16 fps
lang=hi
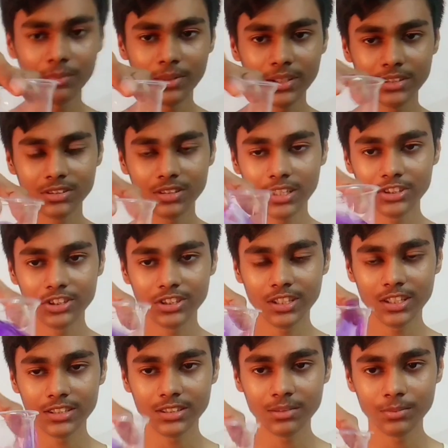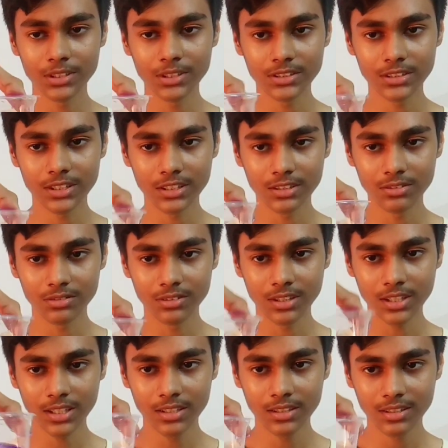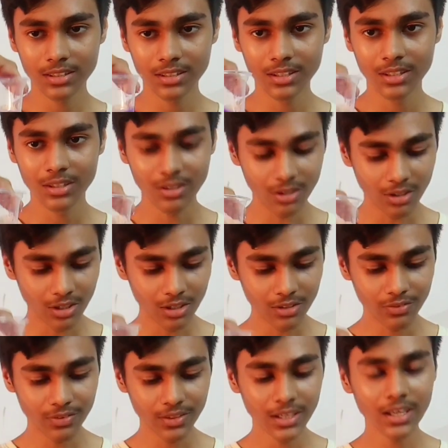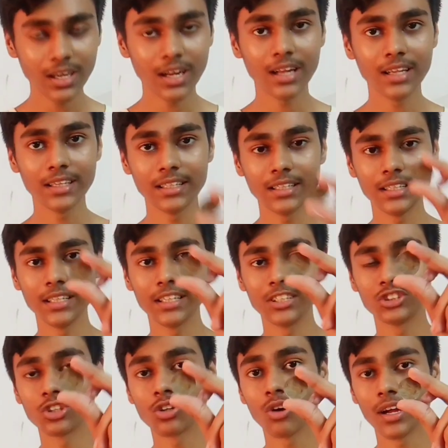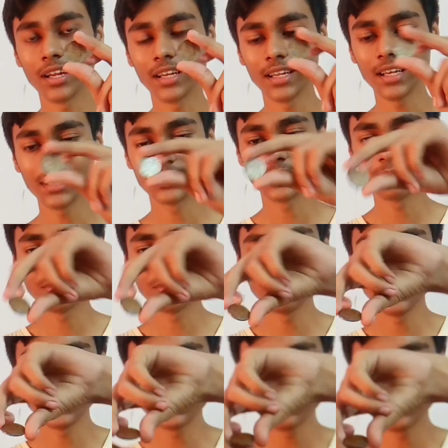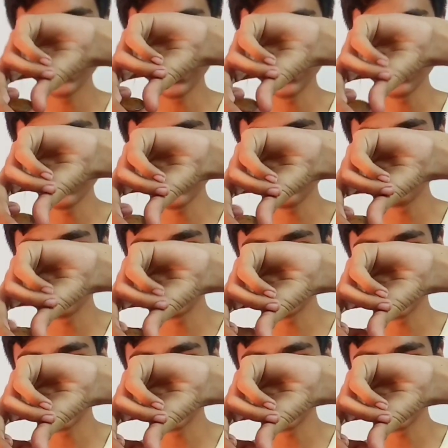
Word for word: फिर मैं इसको अच्छी तरह से मिक्स कर दूँगा और फिर ये जो कॉइन है ना जब भी मैं इसको डालता हूँ